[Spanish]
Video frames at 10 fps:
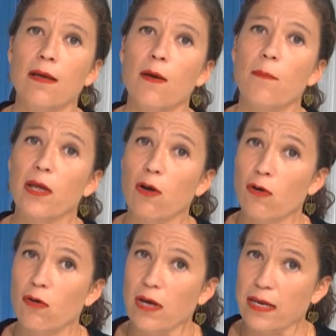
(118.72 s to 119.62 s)
Pero
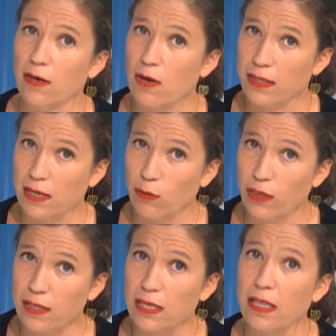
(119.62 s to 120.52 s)
ojo, que aquí los
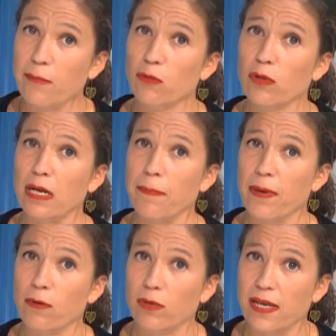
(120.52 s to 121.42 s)
andaluces tenemos nuestras
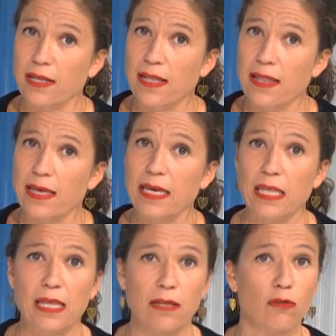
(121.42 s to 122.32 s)
peculiaridades y
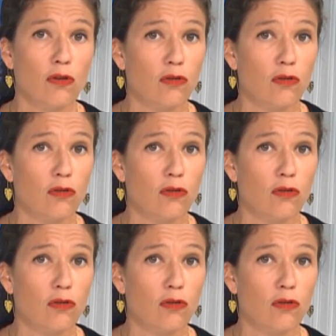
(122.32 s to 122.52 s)
quizás no